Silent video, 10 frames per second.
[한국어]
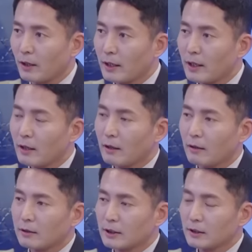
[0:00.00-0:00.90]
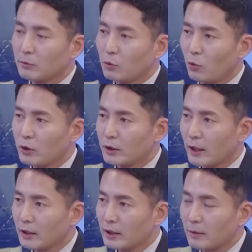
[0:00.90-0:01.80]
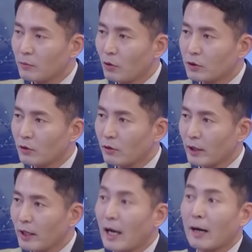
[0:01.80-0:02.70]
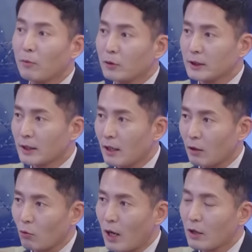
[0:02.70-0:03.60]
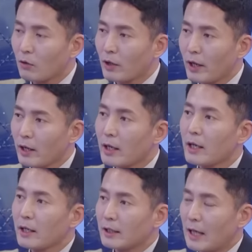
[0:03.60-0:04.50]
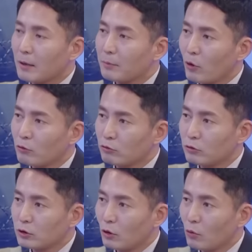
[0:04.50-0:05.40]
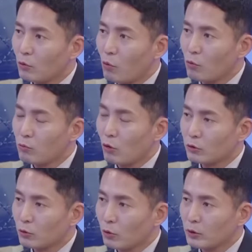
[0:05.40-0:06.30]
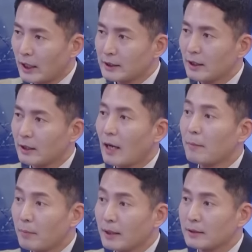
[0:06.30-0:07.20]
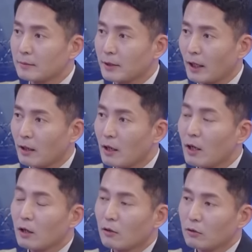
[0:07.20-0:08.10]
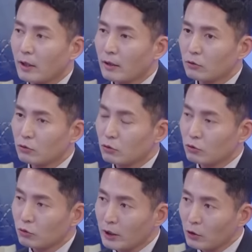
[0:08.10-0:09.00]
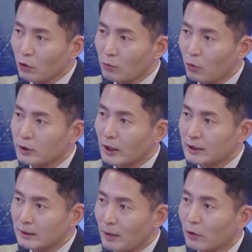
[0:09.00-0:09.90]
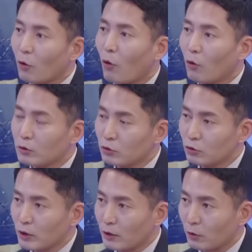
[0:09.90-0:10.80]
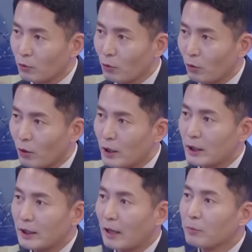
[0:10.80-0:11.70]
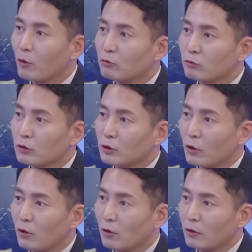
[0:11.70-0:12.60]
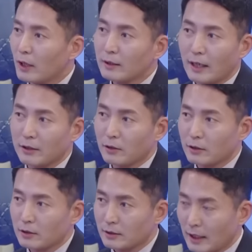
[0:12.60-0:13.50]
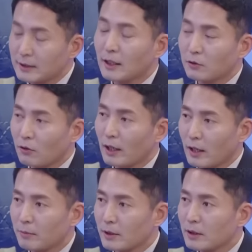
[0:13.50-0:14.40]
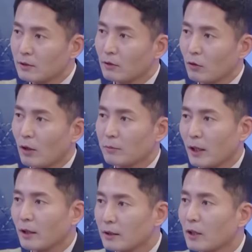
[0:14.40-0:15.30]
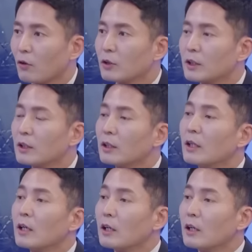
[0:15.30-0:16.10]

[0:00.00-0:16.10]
예. 어, 지금은 고인이 된 김건희 여사의 아버지가 과거에 양평군청 공무원으로 재직한 바 있습니다. 예. 그런데 최재형 목사 집안 어른 중에서도 양평군청에 다, 재직했던 사람이 있었다고 합니다. 그래서 예.